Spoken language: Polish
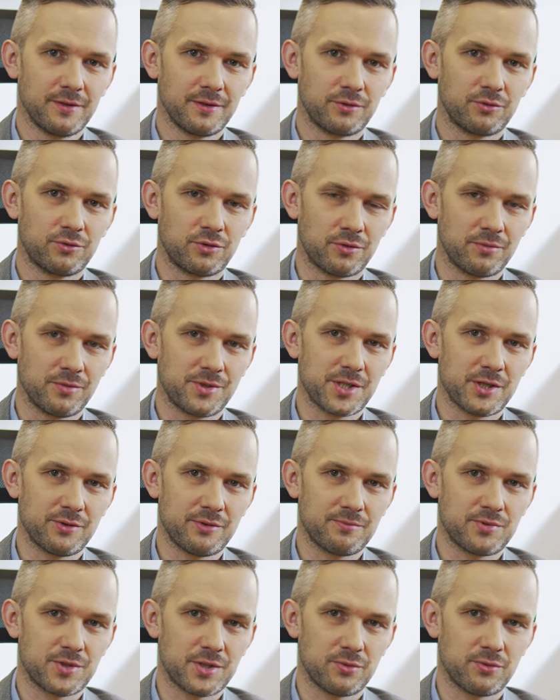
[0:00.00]
którą
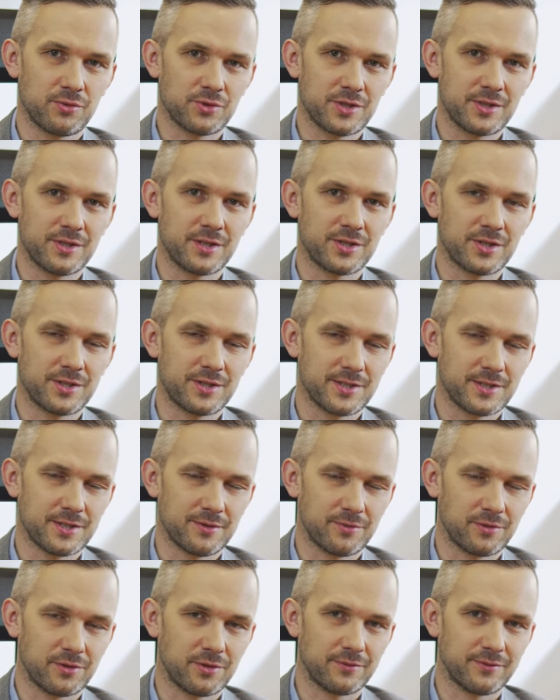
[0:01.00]
chciałem przełożyć na życie
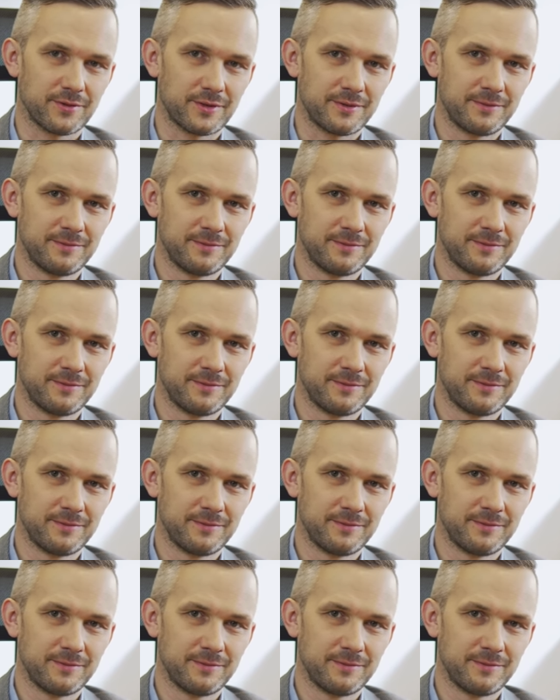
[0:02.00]
zawodowe.